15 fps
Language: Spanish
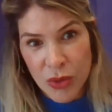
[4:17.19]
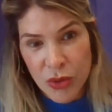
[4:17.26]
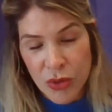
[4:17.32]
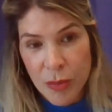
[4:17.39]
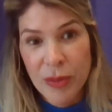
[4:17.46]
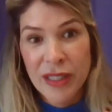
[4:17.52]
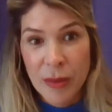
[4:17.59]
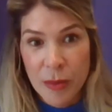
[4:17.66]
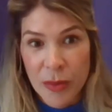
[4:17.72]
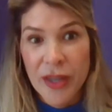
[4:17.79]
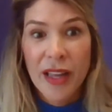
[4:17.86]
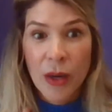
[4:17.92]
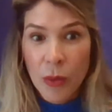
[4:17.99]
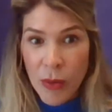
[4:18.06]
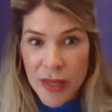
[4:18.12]
Entonces, pues te puedes
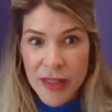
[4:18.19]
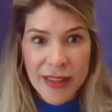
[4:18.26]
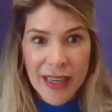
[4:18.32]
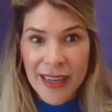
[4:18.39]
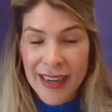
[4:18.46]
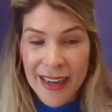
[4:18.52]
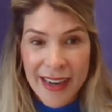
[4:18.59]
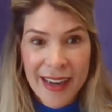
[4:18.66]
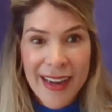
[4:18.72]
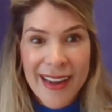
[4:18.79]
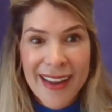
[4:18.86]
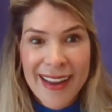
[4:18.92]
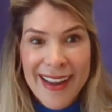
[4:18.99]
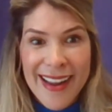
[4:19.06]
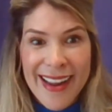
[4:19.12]
dar cuenta que
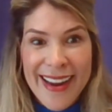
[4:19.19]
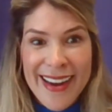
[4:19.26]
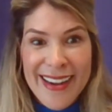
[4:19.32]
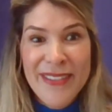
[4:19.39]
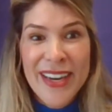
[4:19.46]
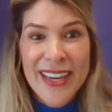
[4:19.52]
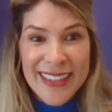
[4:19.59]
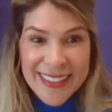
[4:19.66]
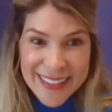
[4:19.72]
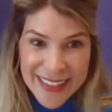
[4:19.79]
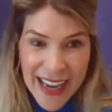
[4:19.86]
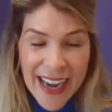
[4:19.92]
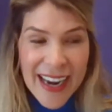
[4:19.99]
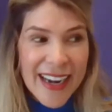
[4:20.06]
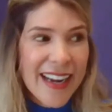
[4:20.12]
el
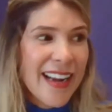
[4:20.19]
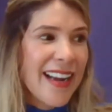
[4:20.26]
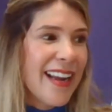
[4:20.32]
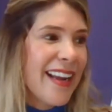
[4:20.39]
bienestar